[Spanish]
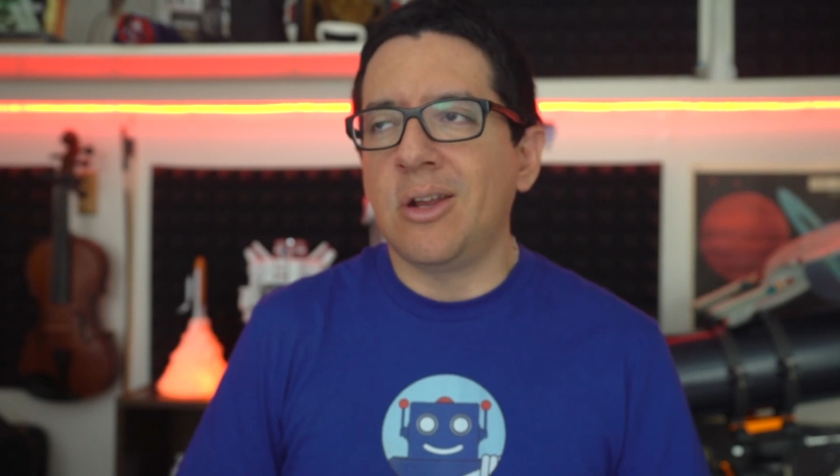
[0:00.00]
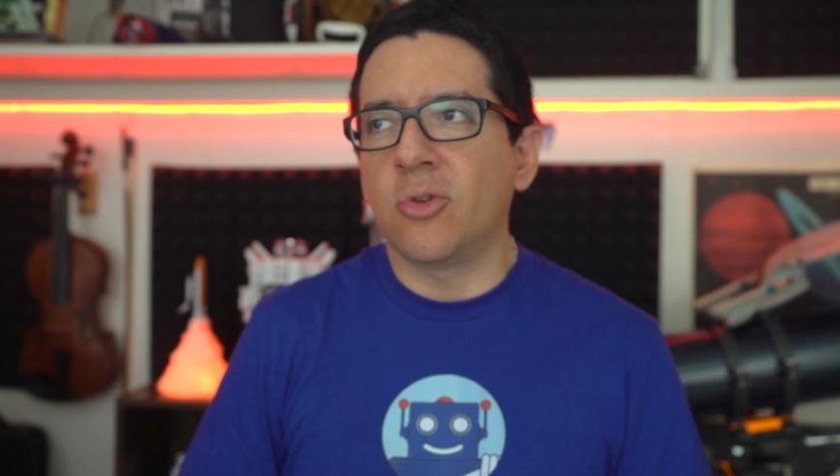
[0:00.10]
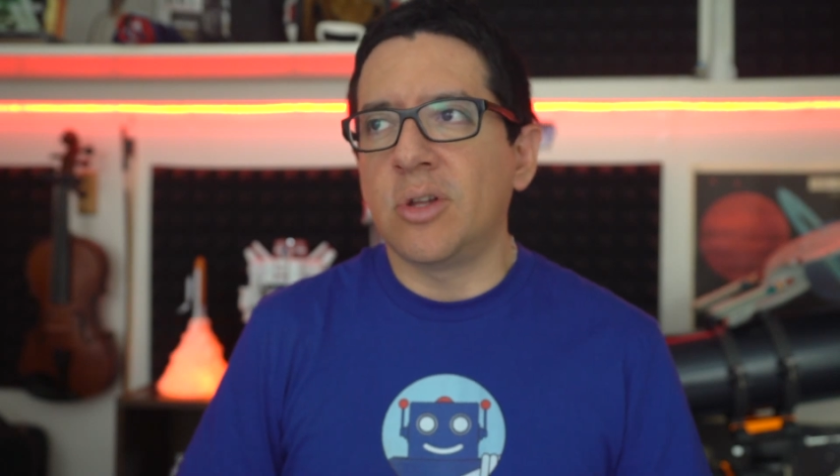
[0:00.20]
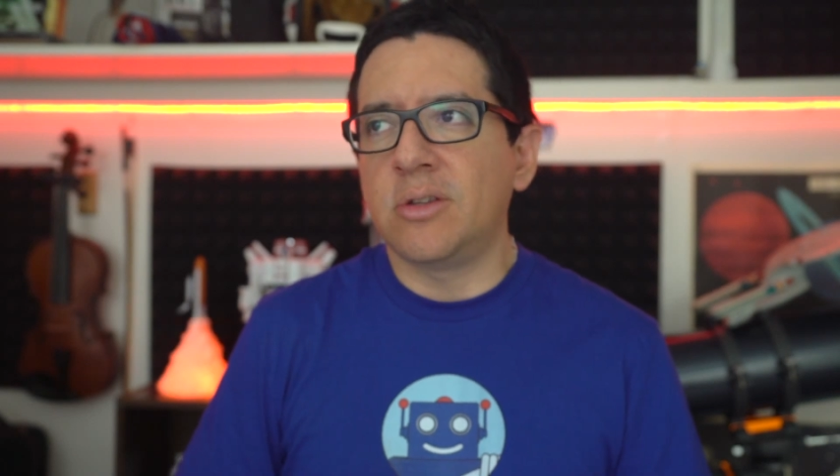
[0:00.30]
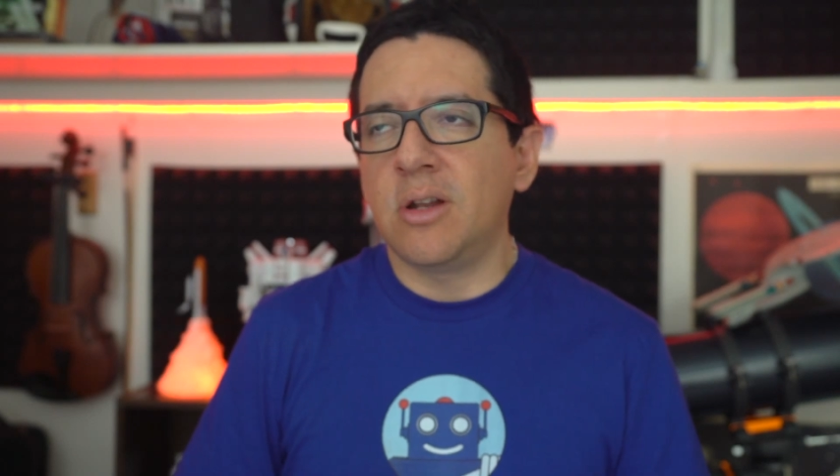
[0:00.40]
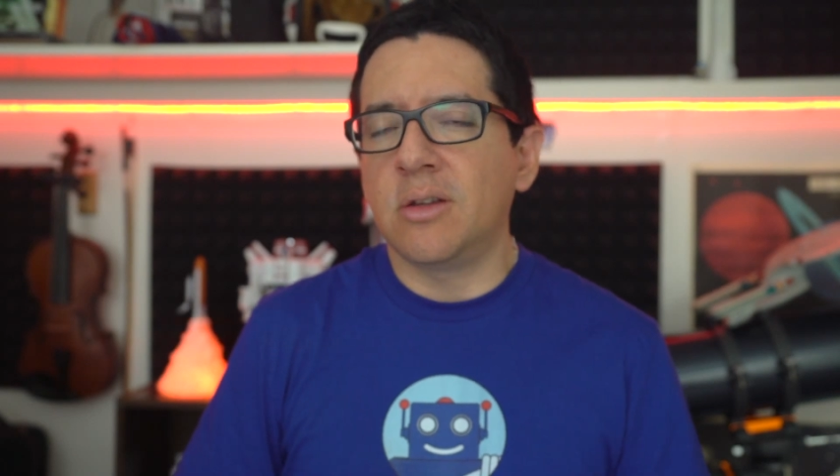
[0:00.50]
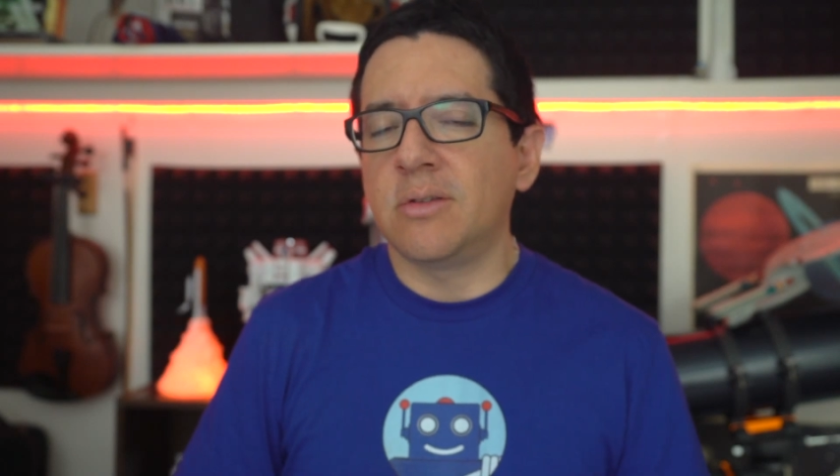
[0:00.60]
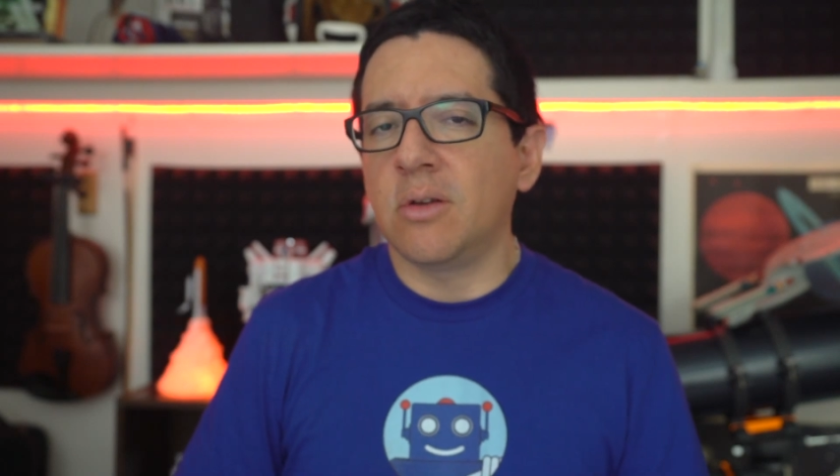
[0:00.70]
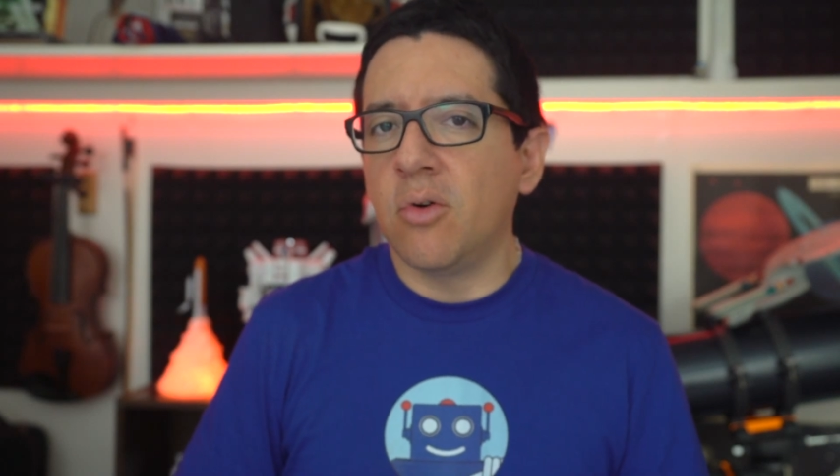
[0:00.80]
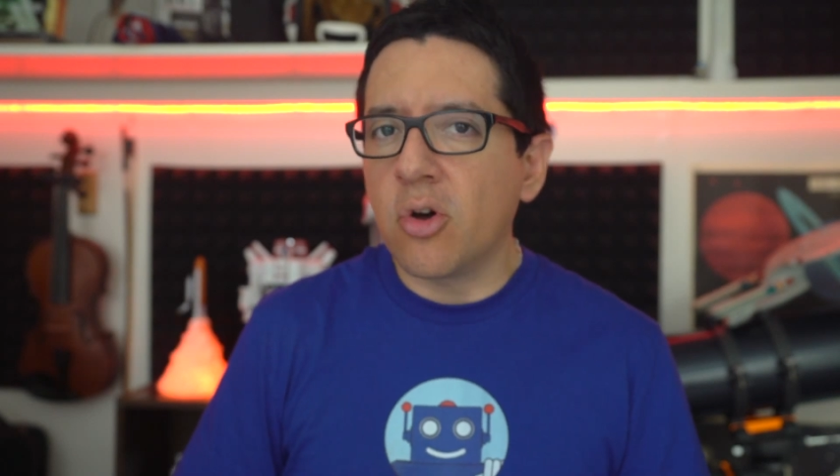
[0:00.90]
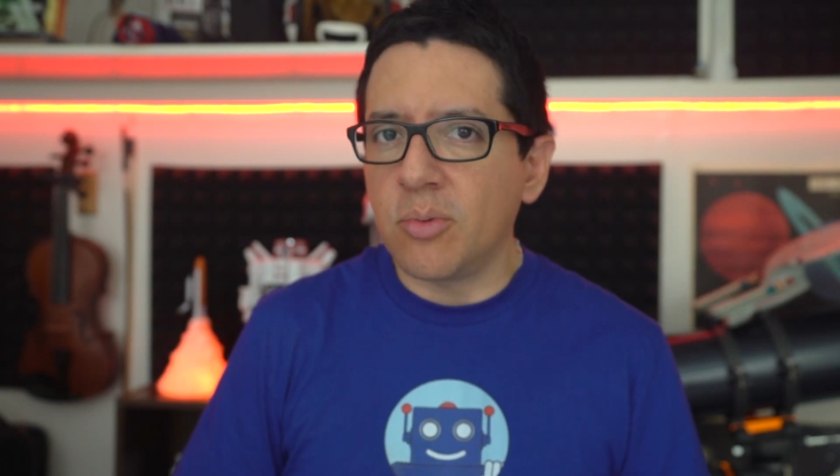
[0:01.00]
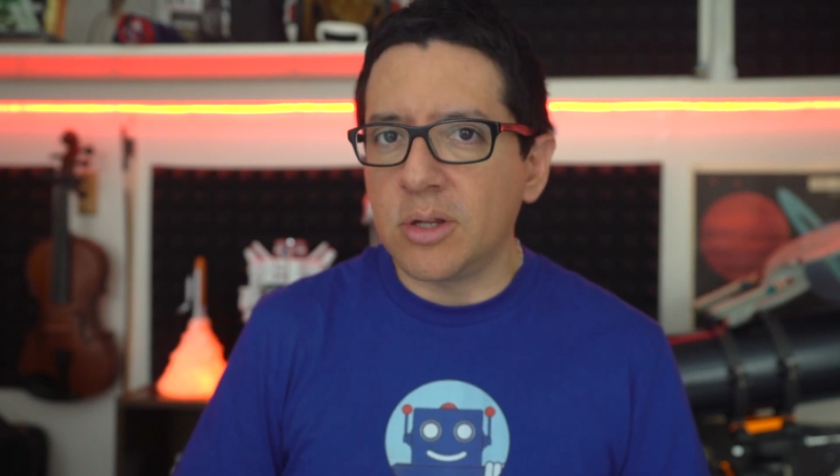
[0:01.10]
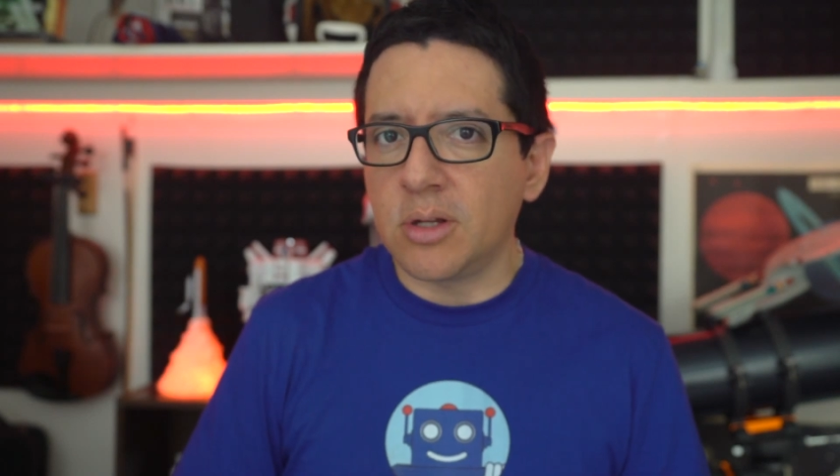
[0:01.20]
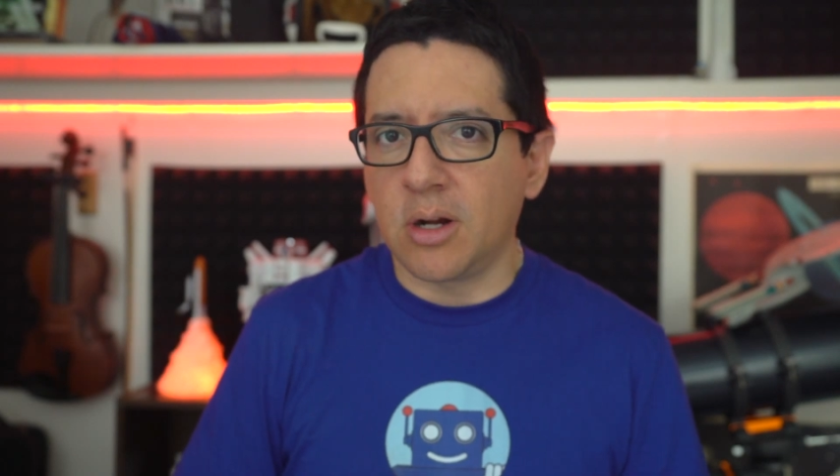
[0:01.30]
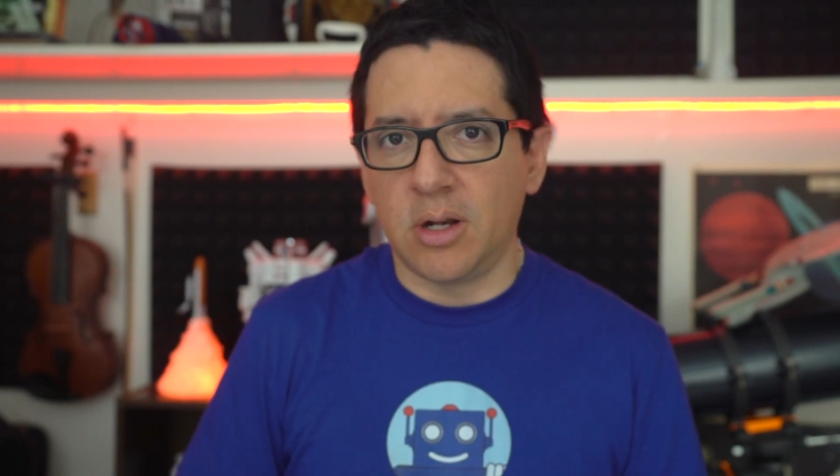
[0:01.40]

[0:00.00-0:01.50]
y los satélites en órbita,